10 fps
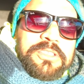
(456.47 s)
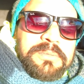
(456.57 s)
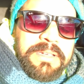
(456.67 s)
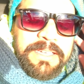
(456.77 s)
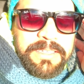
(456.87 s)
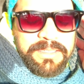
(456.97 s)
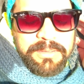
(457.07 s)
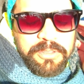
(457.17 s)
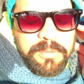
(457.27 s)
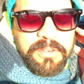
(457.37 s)
कोर्स मैं
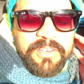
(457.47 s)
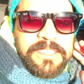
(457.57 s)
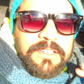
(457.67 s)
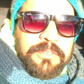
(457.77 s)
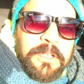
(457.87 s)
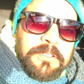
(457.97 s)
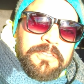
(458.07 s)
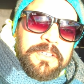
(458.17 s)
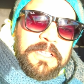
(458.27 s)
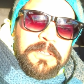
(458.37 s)
कोई प्रोफेशनल
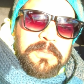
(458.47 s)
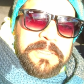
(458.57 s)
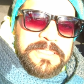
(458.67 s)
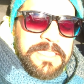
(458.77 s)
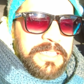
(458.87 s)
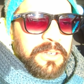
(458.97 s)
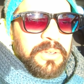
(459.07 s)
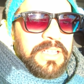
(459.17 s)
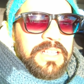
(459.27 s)
फोटोग्राफर नहीं हूँ बस सीख रहा हूँ